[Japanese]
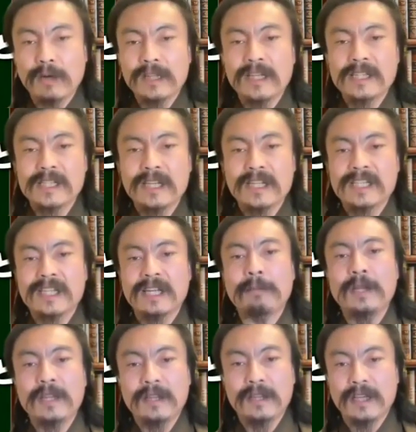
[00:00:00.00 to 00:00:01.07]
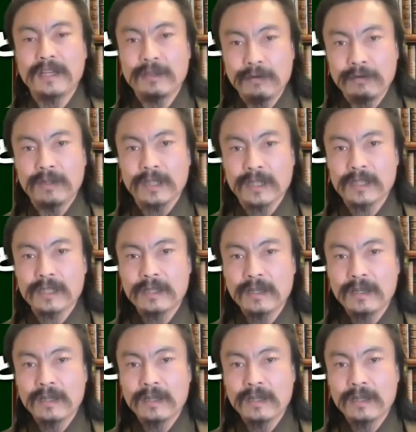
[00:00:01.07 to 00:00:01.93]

私が喋っているんです。